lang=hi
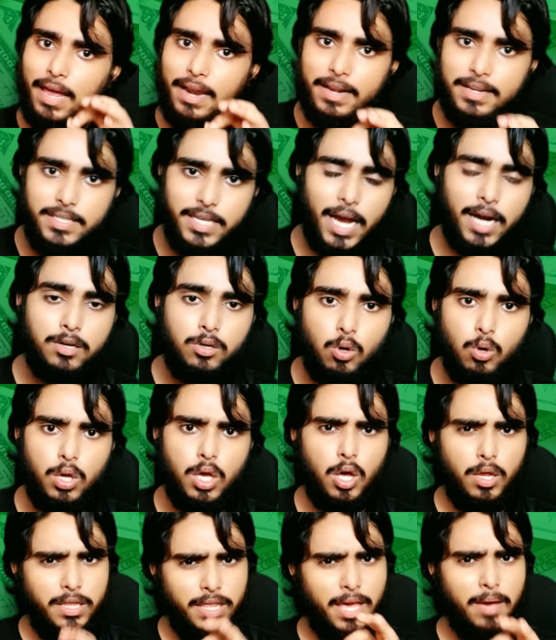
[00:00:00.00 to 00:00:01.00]
रिजेक्ट हो
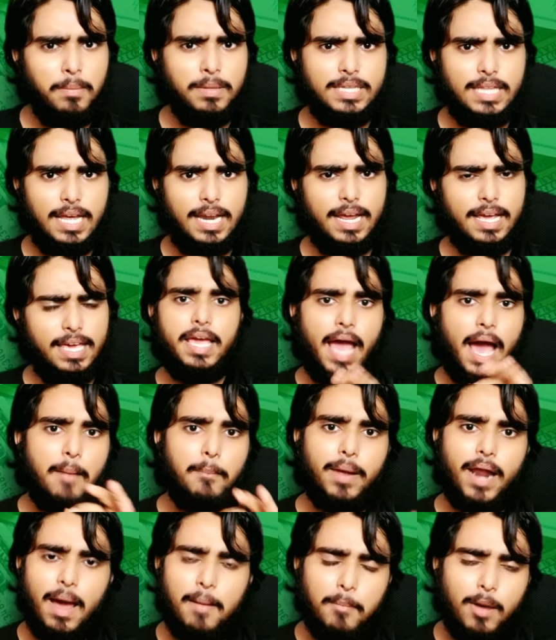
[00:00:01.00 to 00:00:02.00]
गया और ये बता रहा है कि यहाँ
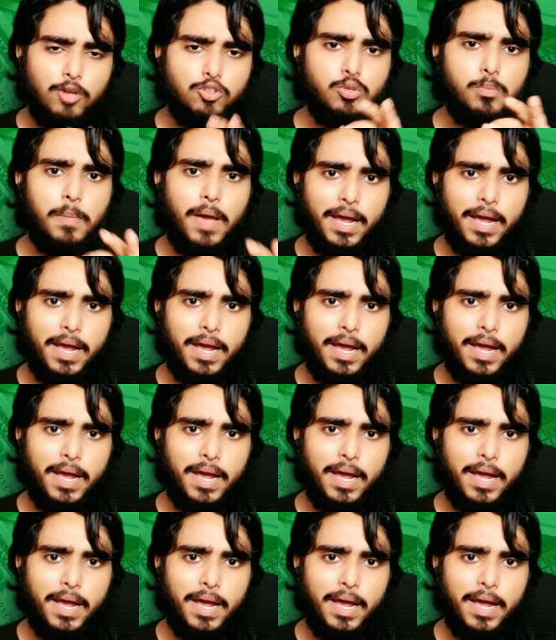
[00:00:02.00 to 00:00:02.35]
पर आपका जो